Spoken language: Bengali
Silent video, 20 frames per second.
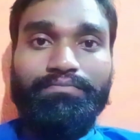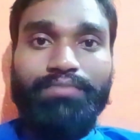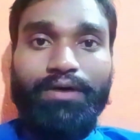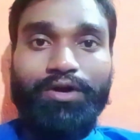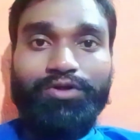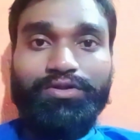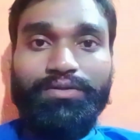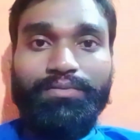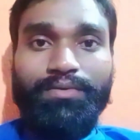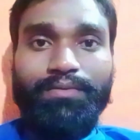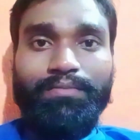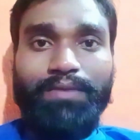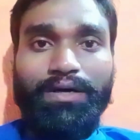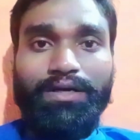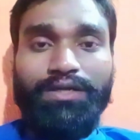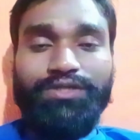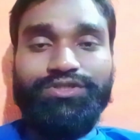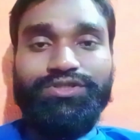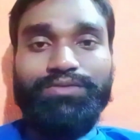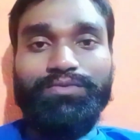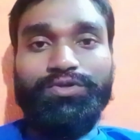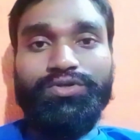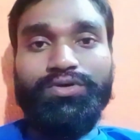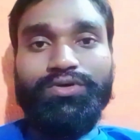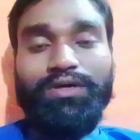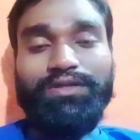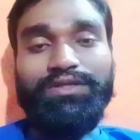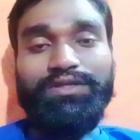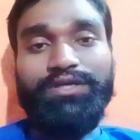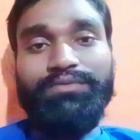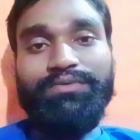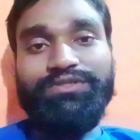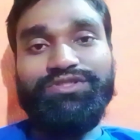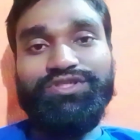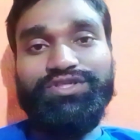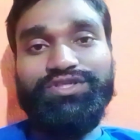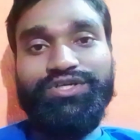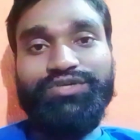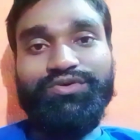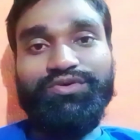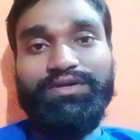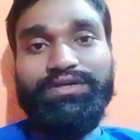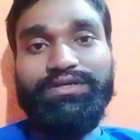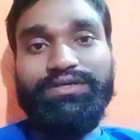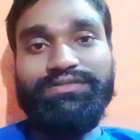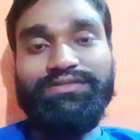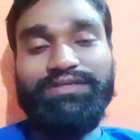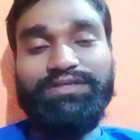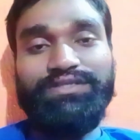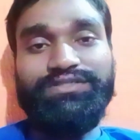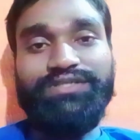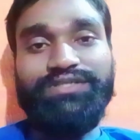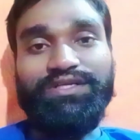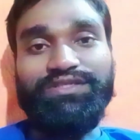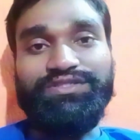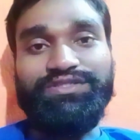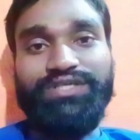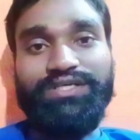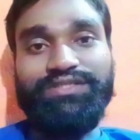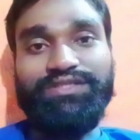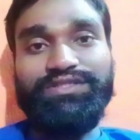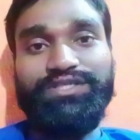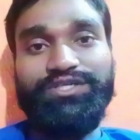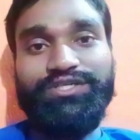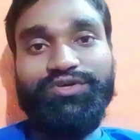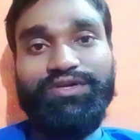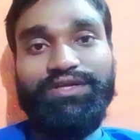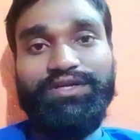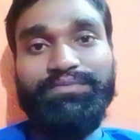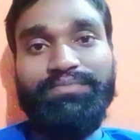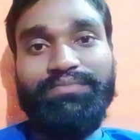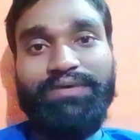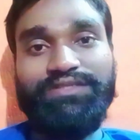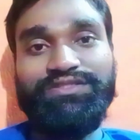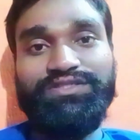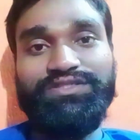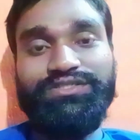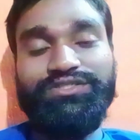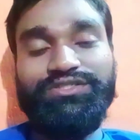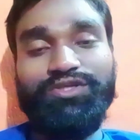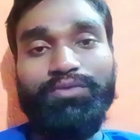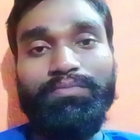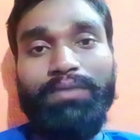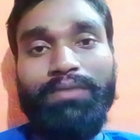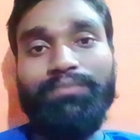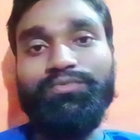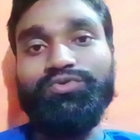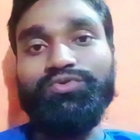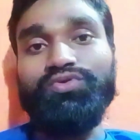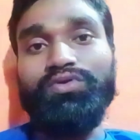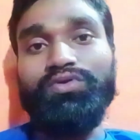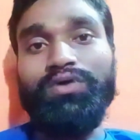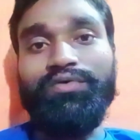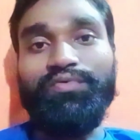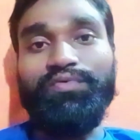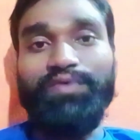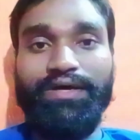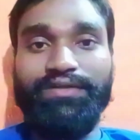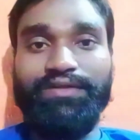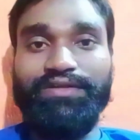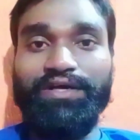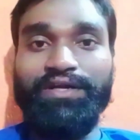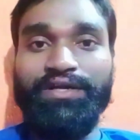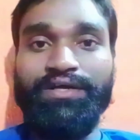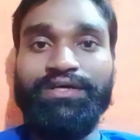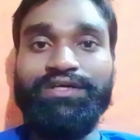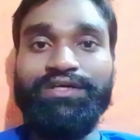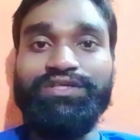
ভারত এবং বাংলাদেশের মধ্যকার তিন ম্যাচের টি টোয়েন্টি সিরিজের শেষ টি টোয়েন্টি ম্যাচটি ছিল মাহমুদুল্লাহ রুয়াদের